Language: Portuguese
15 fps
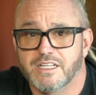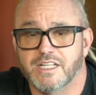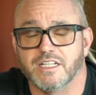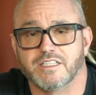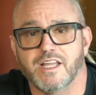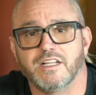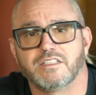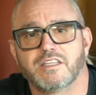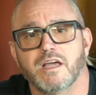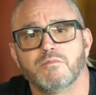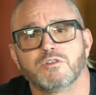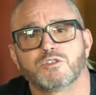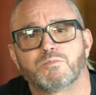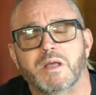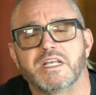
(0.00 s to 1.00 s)
que
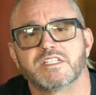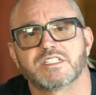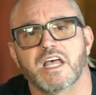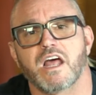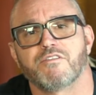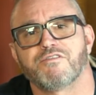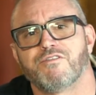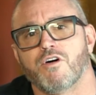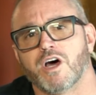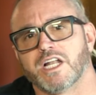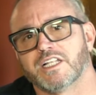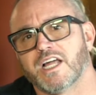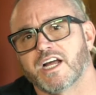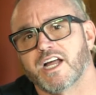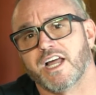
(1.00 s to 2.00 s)
tentamos pensar
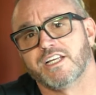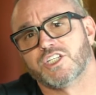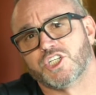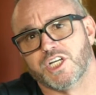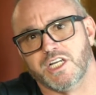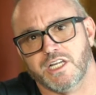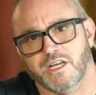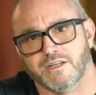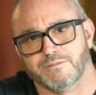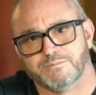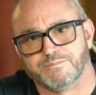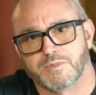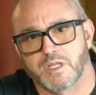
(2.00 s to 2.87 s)
fora da caixinha.